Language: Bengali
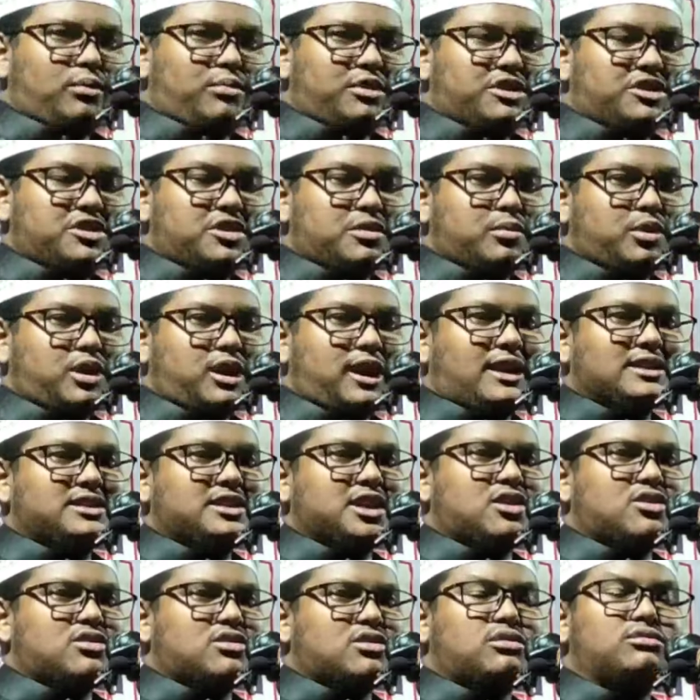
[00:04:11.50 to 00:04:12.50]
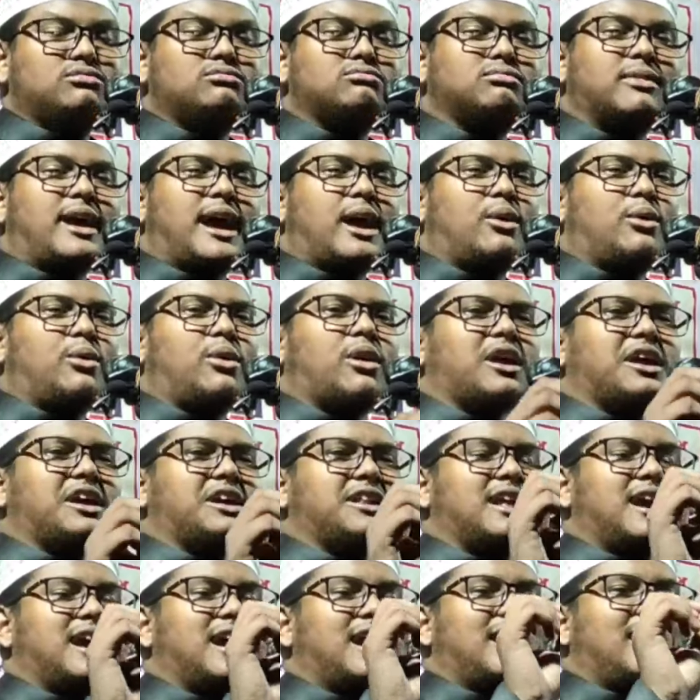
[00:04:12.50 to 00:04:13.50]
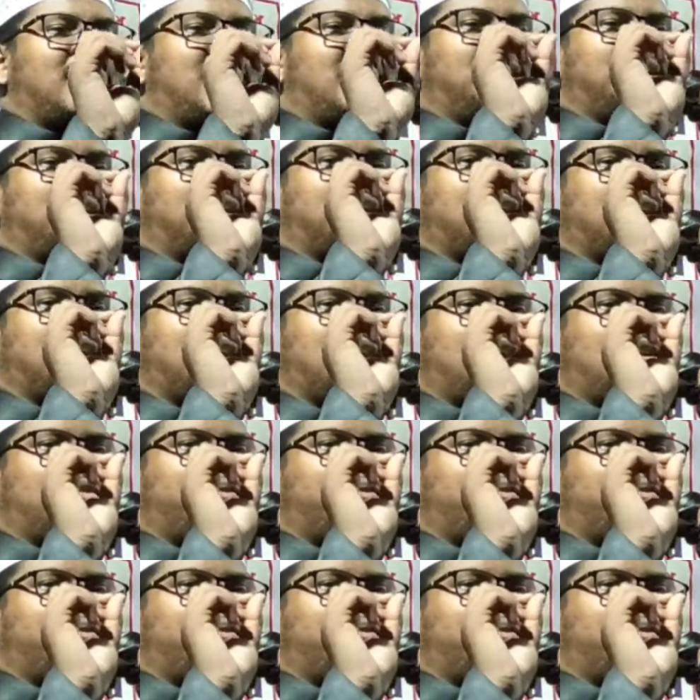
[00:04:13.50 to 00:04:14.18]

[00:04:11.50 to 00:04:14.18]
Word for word: নবীজি বলেছেন সোম্মা উকিদা আলাইহা